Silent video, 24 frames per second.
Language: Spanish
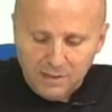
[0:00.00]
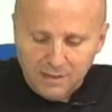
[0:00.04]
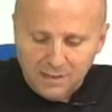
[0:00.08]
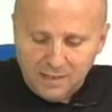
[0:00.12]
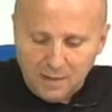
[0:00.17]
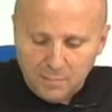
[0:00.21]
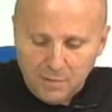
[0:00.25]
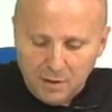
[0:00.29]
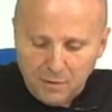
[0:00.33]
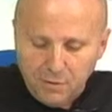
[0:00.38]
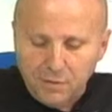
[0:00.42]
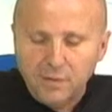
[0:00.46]

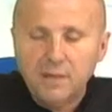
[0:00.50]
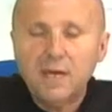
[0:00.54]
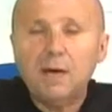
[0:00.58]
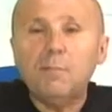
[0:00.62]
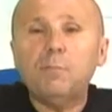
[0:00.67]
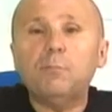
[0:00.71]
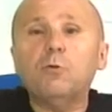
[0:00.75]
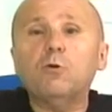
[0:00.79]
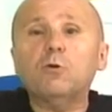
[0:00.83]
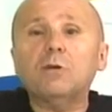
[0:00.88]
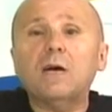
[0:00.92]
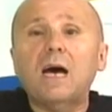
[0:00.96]

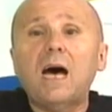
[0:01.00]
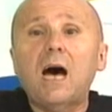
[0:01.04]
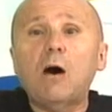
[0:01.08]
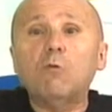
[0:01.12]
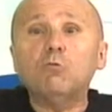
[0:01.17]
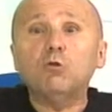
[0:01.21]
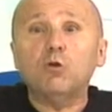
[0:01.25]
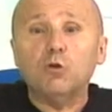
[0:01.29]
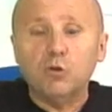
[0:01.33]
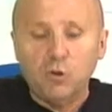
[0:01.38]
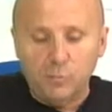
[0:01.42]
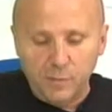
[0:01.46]
Discapacidad por
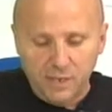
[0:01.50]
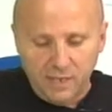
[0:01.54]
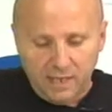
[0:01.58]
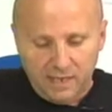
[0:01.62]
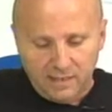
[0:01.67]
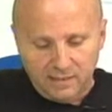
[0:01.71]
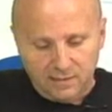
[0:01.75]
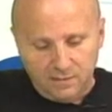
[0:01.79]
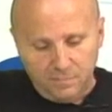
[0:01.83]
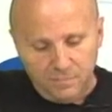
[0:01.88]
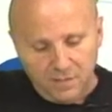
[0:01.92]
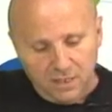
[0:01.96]

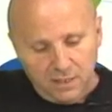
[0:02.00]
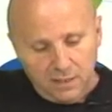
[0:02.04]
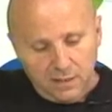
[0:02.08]
Autonomías.